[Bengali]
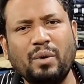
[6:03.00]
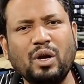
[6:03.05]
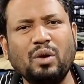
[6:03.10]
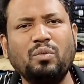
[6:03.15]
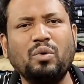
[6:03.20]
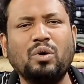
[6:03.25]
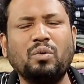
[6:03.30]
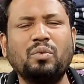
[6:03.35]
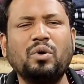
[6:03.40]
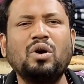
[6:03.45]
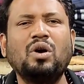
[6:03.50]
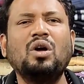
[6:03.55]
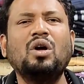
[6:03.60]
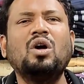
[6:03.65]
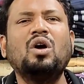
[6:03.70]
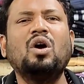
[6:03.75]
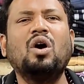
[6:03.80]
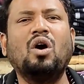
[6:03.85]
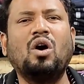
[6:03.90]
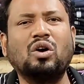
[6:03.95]
আবারও বলবো
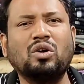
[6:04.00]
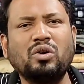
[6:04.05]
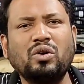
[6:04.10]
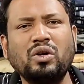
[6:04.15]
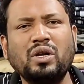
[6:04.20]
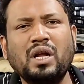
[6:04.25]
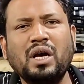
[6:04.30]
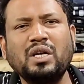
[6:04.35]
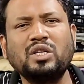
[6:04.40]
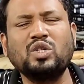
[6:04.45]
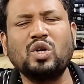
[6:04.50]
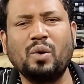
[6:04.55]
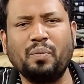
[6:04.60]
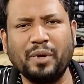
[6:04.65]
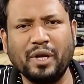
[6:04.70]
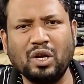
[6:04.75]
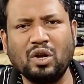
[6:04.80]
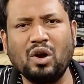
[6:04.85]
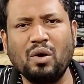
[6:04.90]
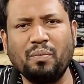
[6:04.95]
অনন্যা
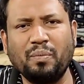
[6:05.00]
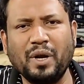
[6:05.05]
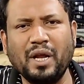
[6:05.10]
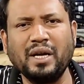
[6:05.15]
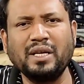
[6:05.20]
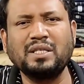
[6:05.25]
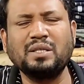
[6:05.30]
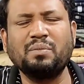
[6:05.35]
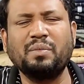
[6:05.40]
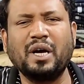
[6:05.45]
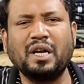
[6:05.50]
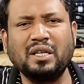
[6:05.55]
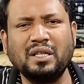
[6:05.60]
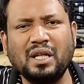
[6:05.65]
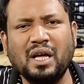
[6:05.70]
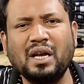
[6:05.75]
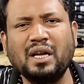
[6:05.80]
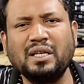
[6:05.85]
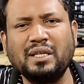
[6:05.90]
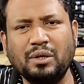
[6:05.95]
শপিং কমপ্লেক্স
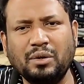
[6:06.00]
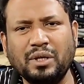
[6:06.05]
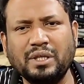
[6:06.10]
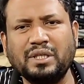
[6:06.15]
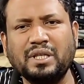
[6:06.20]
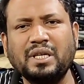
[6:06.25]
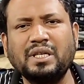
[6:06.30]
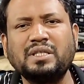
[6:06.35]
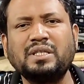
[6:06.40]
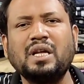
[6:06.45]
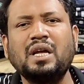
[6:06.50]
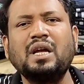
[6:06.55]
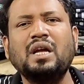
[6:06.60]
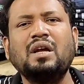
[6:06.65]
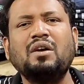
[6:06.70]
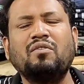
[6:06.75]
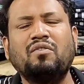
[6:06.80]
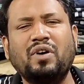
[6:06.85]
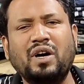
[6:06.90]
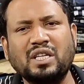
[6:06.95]
বাড়িধারা ডিউএচএস
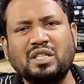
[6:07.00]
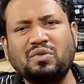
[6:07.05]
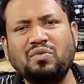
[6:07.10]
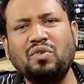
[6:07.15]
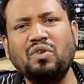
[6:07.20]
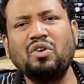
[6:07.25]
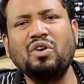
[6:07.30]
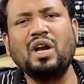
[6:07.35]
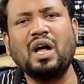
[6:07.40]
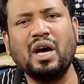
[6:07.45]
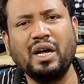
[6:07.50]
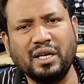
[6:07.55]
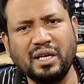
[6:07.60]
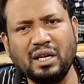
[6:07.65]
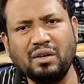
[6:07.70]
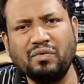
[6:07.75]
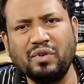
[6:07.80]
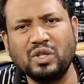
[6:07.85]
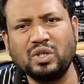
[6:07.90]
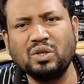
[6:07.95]
ফার্স্ট ফ্লোর
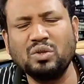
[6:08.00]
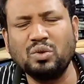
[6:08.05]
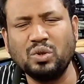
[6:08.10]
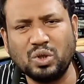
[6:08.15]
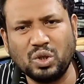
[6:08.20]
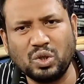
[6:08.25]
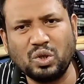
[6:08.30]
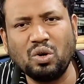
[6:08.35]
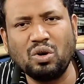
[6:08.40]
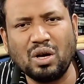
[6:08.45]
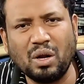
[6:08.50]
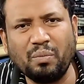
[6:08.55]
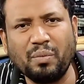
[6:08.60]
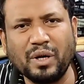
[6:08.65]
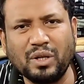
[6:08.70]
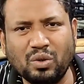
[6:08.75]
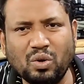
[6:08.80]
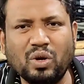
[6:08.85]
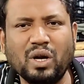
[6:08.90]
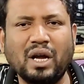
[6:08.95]
আরিয়ান ফ্যাশন দুশো ষোলো
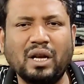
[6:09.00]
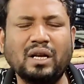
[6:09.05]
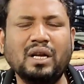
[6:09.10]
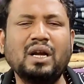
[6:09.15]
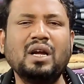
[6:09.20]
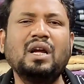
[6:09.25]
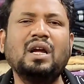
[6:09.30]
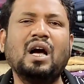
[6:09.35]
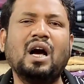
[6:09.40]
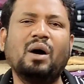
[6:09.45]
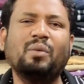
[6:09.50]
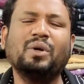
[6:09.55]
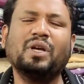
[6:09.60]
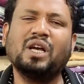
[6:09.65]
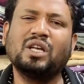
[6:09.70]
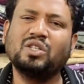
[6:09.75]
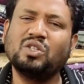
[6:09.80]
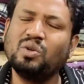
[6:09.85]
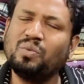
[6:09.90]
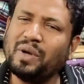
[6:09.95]
নম্বর দোকান আমি
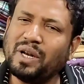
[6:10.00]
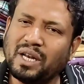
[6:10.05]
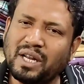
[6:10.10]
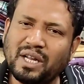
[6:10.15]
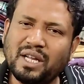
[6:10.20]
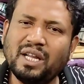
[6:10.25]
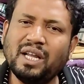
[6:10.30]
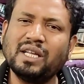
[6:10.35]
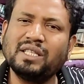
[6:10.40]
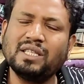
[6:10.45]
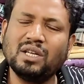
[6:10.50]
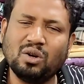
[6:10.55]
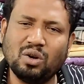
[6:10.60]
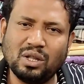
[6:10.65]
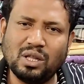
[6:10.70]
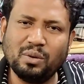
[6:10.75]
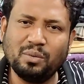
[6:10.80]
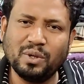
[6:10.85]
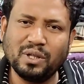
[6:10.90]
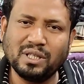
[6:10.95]
কাস্টমার রেখে আজকে
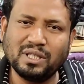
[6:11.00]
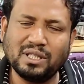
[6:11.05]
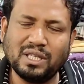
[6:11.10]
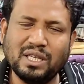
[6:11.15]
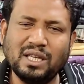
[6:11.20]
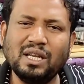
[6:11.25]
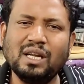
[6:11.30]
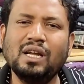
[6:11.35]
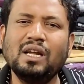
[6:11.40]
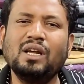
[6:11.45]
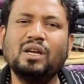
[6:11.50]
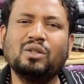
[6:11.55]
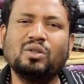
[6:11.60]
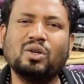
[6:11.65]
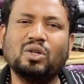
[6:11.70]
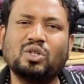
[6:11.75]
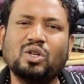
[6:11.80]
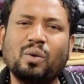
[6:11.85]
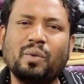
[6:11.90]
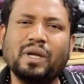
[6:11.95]
কথা বলছি
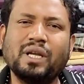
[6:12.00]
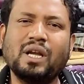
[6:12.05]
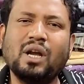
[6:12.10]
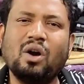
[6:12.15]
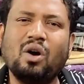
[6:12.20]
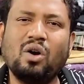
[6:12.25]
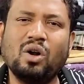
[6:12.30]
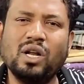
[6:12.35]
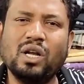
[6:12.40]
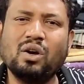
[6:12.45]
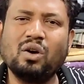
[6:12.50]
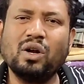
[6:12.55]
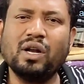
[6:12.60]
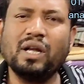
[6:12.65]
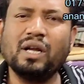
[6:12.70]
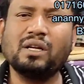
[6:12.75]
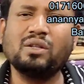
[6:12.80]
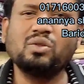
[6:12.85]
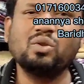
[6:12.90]
তো সবাইকে অনেক অনেক